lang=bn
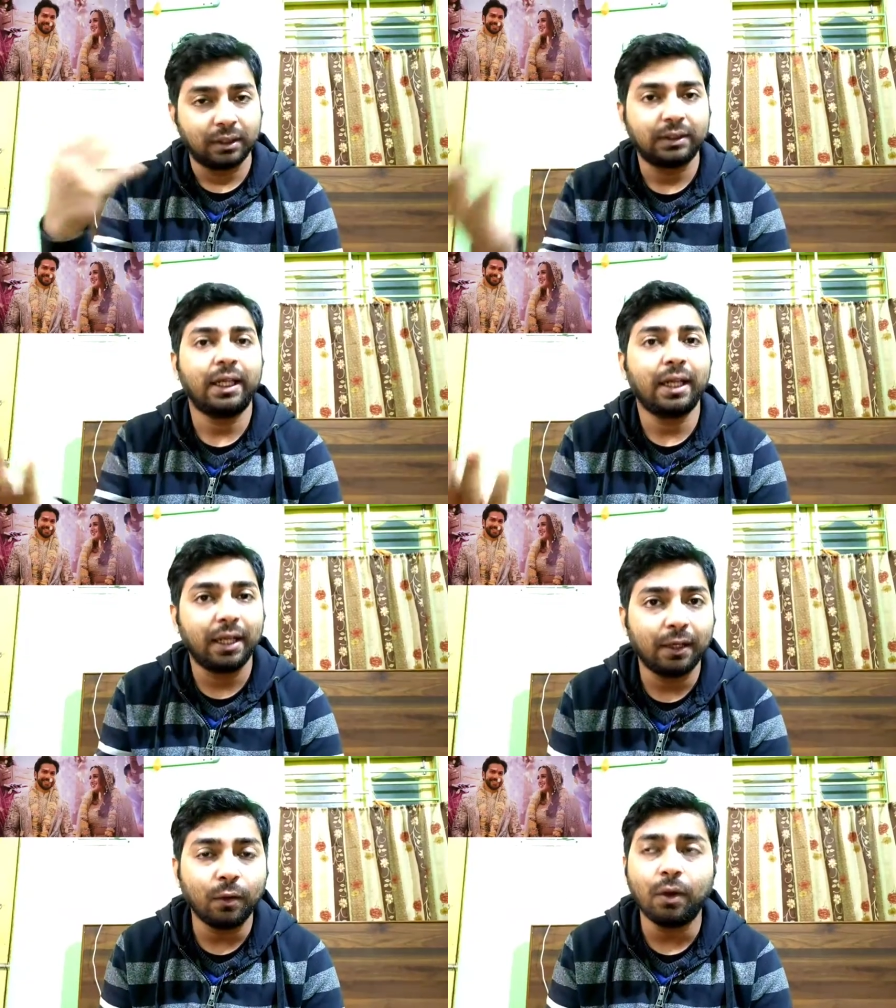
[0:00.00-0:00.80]
সে
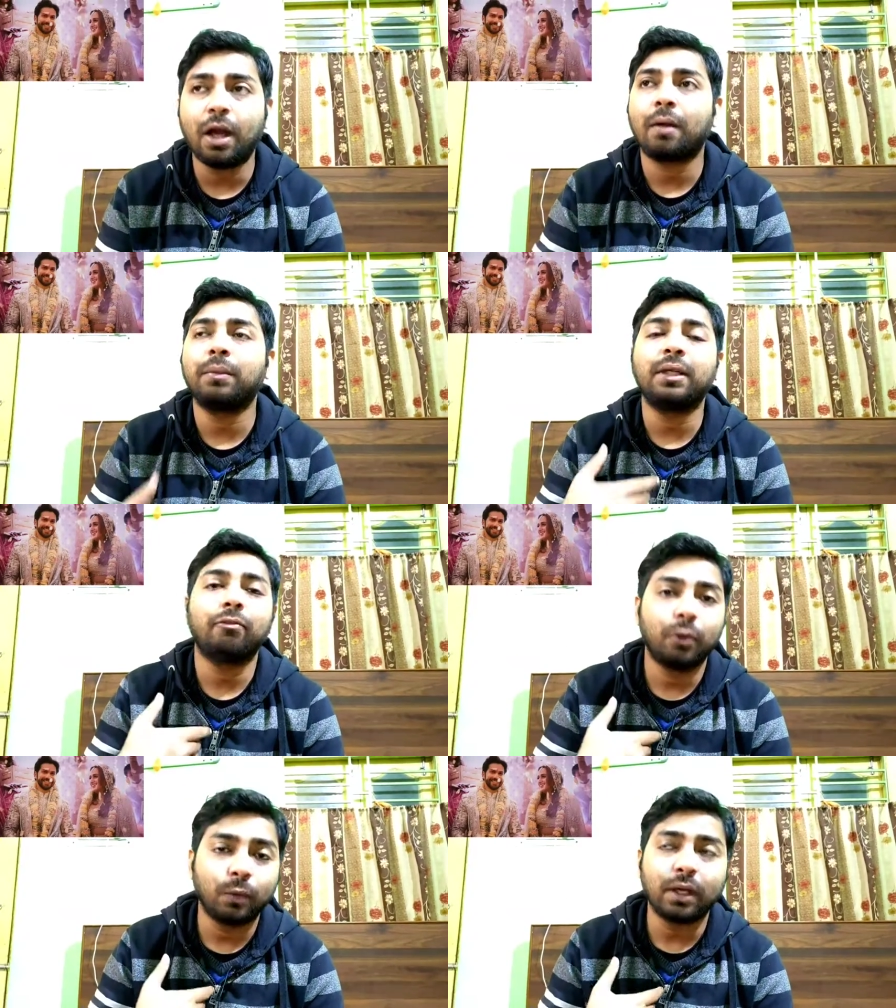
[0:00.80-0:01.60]
হিরো আমি
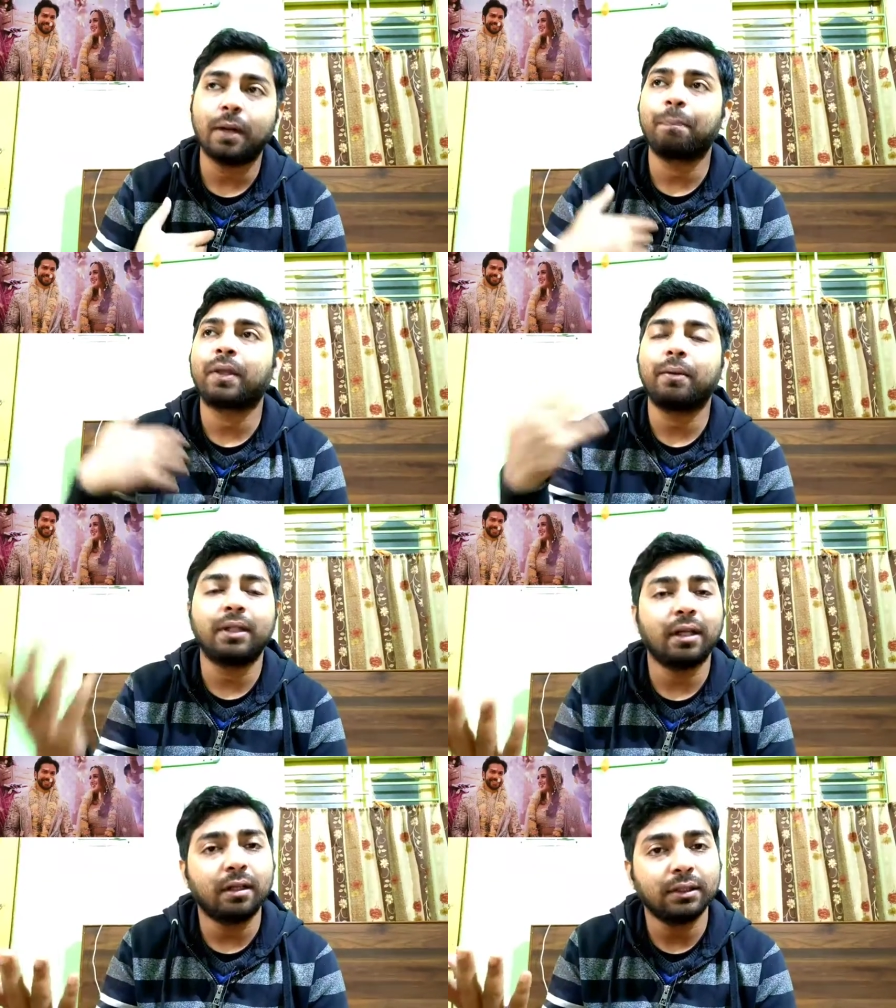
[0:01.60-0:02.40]
ভিউয়ার আমি
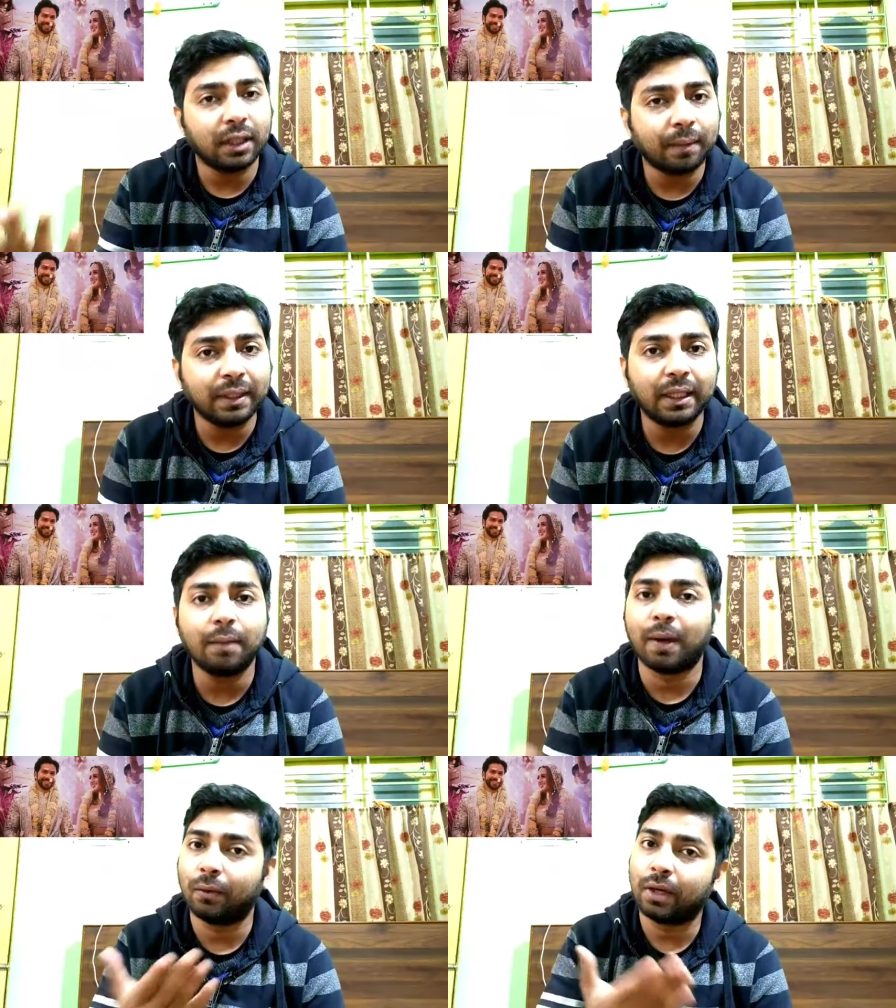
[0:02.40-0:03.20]
তার সিনেমা দেখি
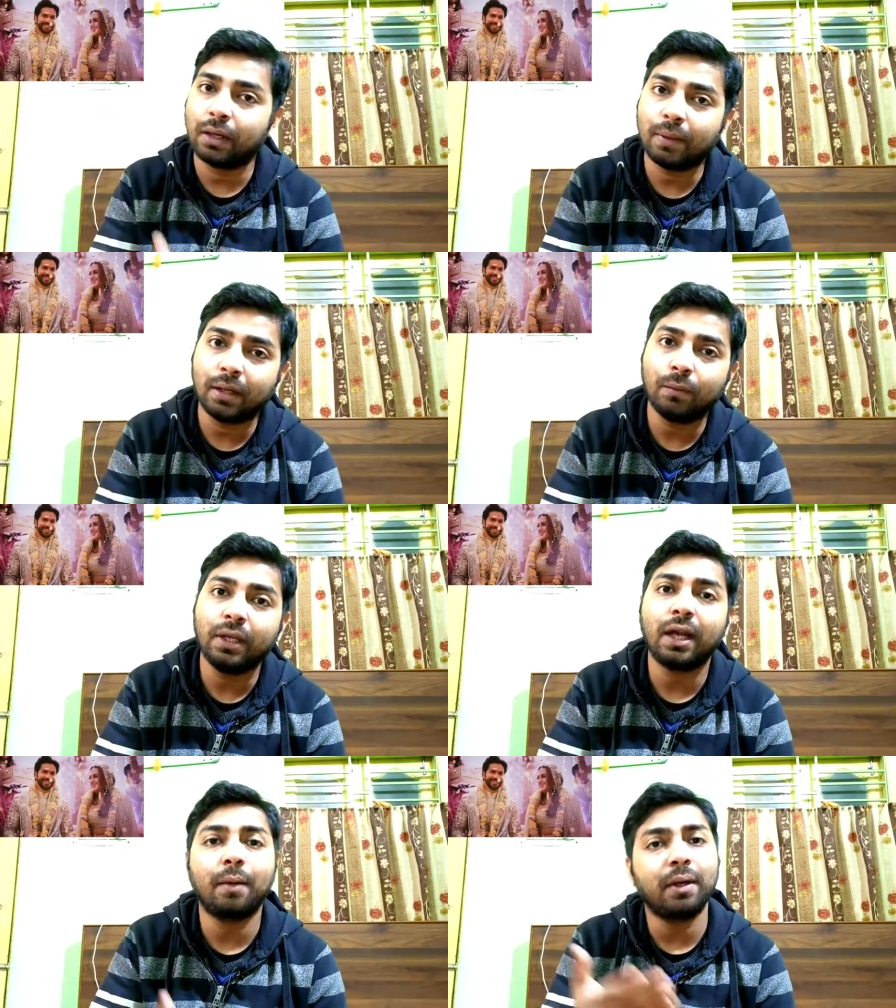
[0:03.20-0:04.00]
ভালো লাগলে ভালো বলি
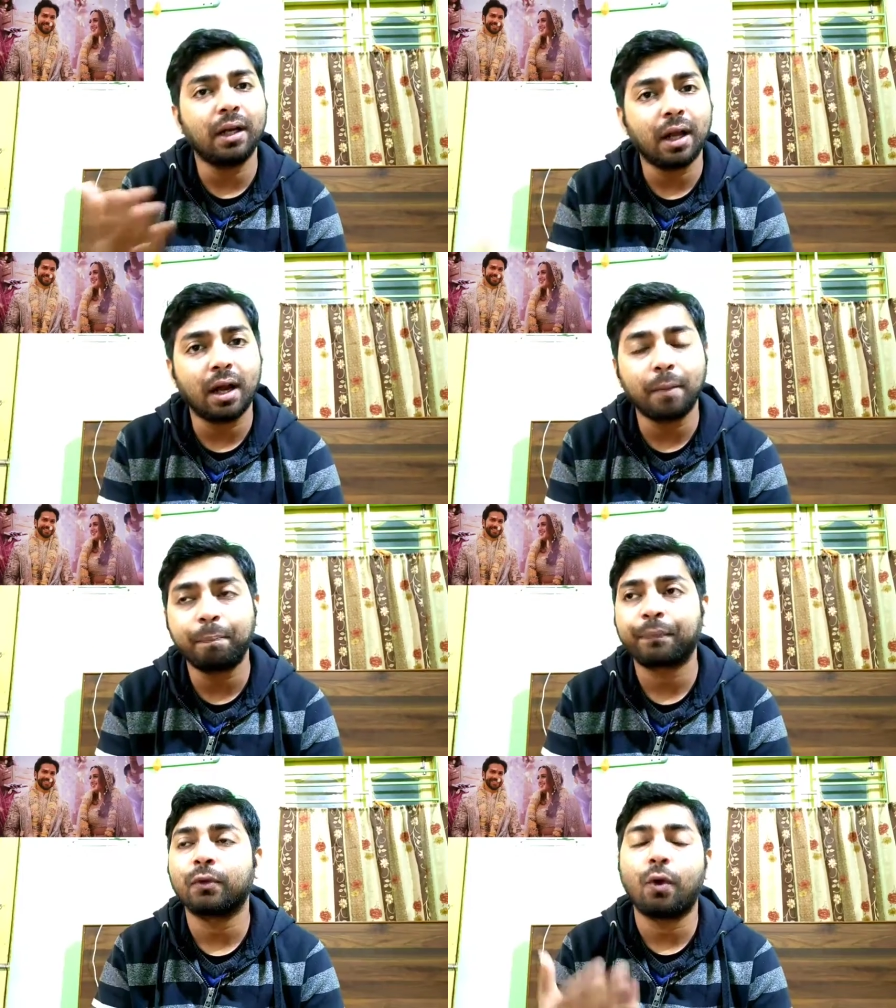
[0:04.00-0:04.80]
খারাপ লাগলে খারাপ
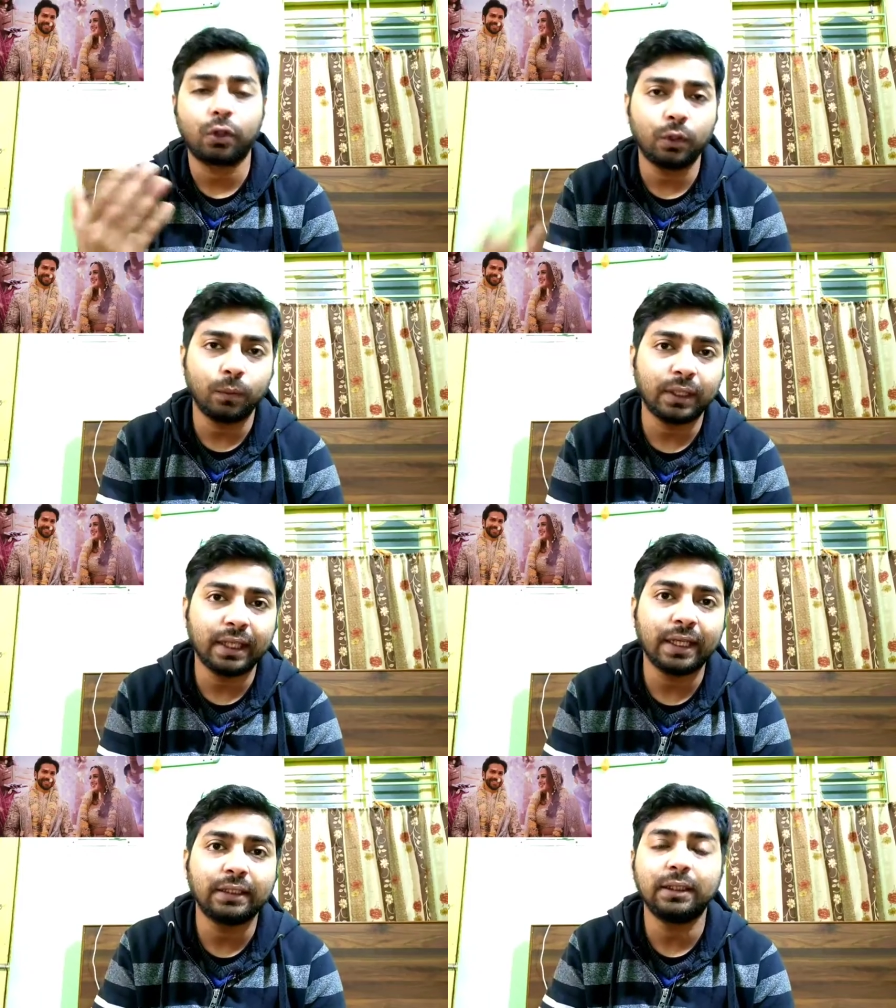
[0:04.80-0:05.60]
অক্টোবর
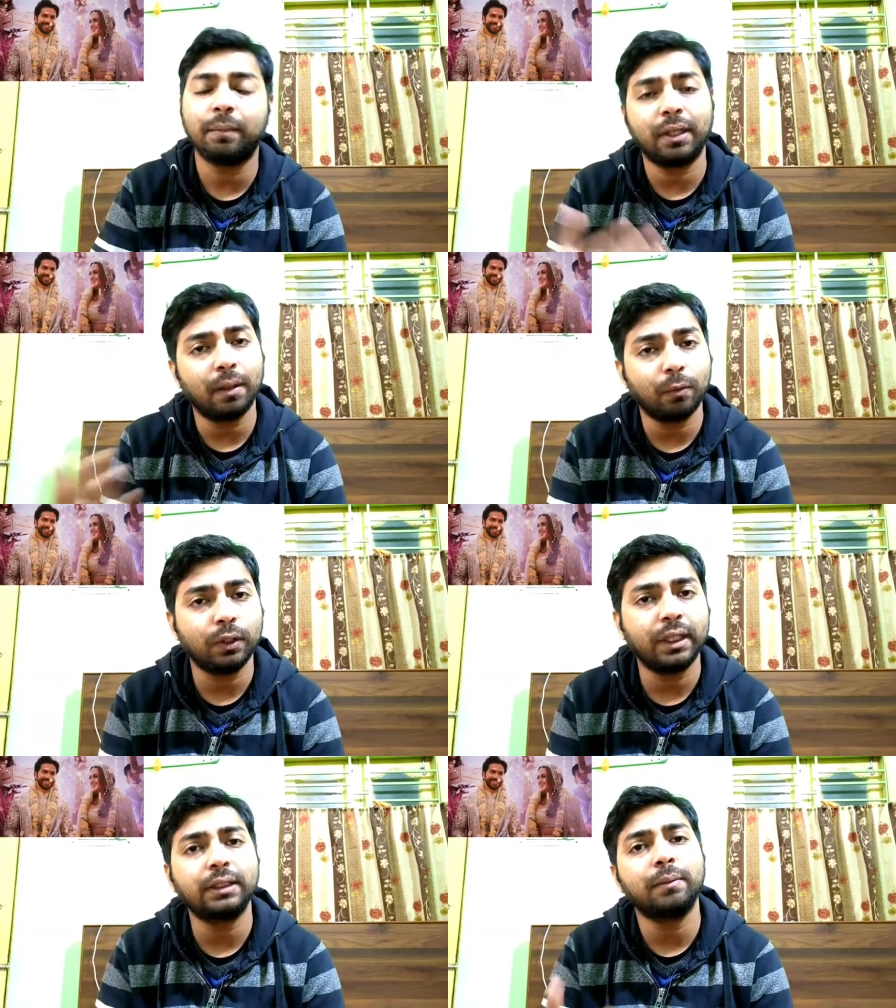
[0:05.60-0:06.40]
দেখেছি বদলাপুর
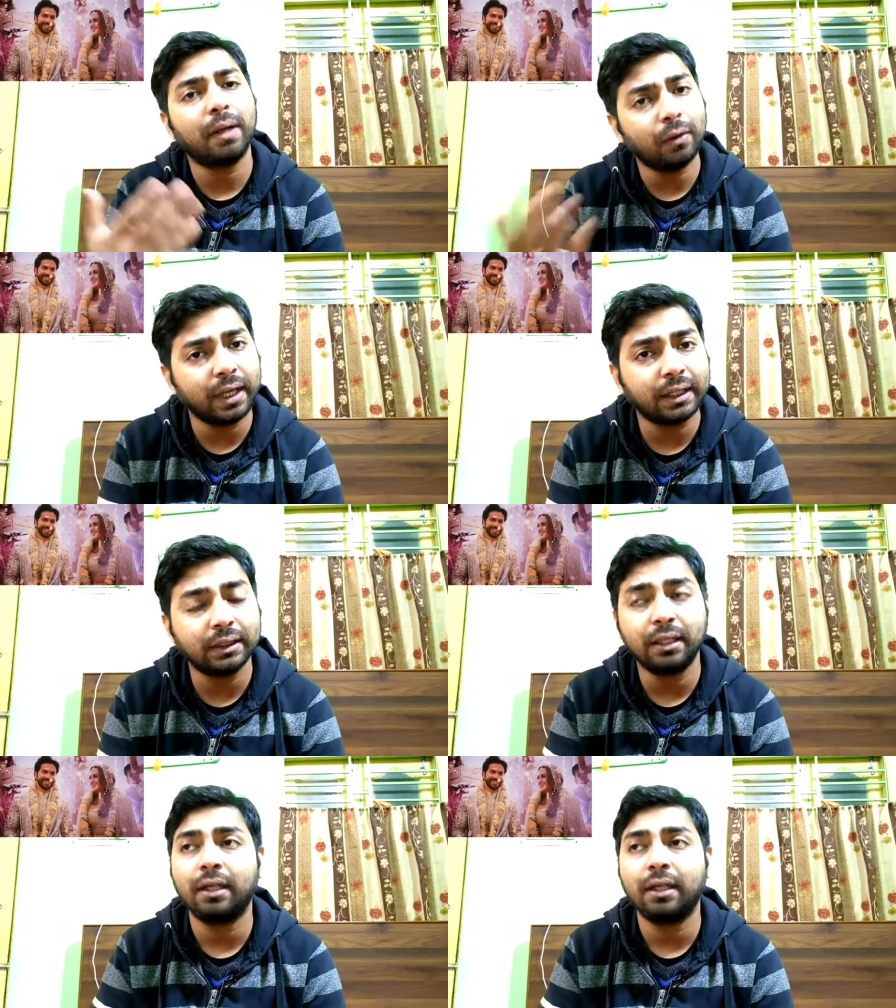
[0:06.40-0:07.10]
দেখেছি ভালো লেগেছে